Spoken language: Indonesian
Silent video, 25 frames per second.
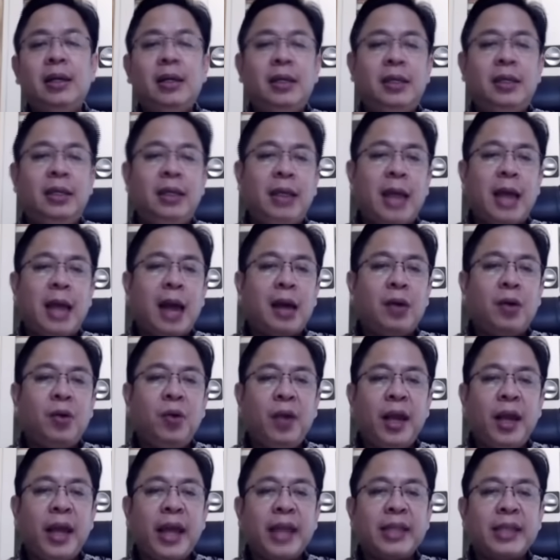Di
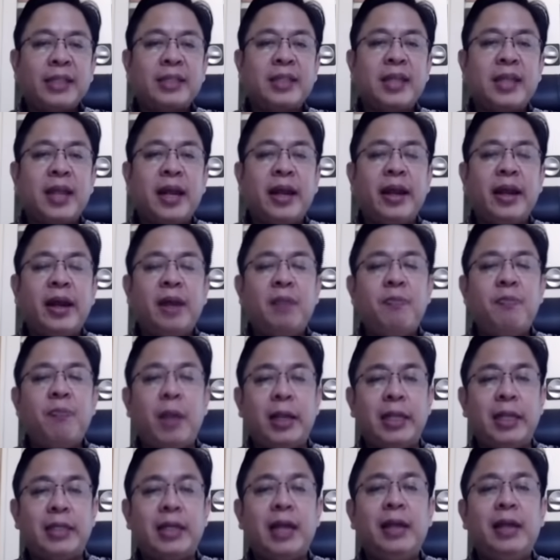akun X saya kan
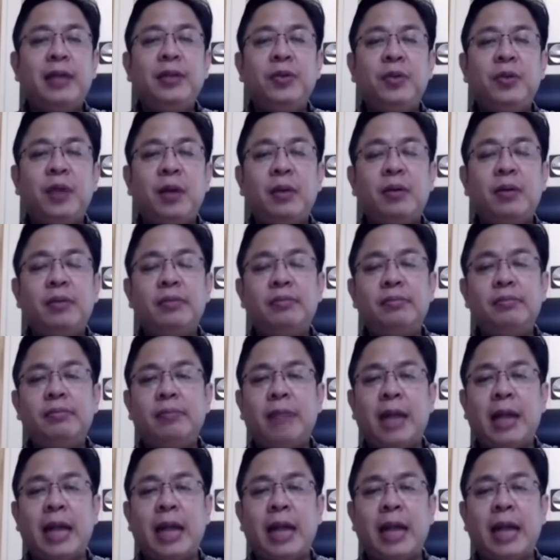banyak sekali itu yang hmm.